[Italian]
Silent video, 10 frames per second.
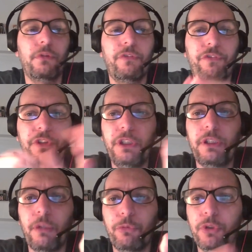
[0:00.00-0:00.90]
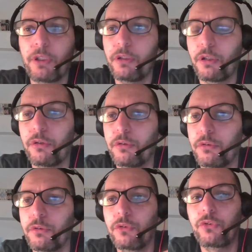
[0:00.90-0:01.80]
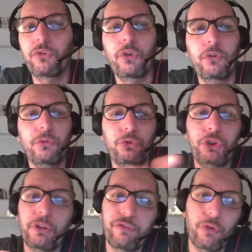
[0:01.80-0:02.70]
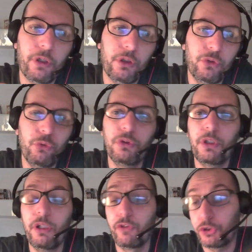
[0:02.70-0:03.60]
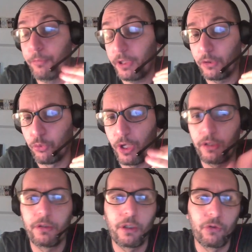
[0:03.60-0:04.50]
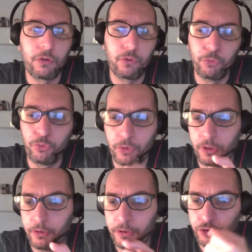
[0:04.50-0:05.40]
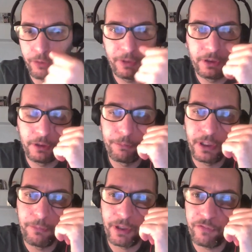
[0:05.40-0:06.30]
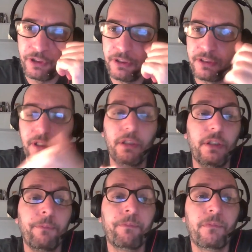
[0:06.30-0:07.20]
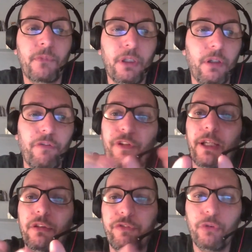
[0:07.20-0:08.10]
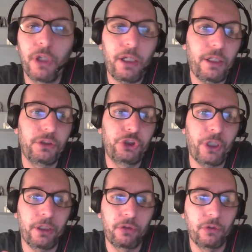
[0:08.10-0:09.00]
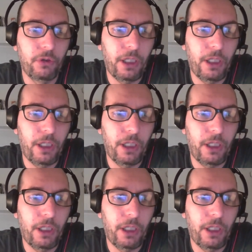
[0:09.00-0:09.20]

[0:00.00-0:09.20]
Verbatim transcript: Finita la puntata di Raw, sono uscite fuori tutte le voci, ma anche durante Raw comunque, leggermente prima che finisse, Fightful ha lanciato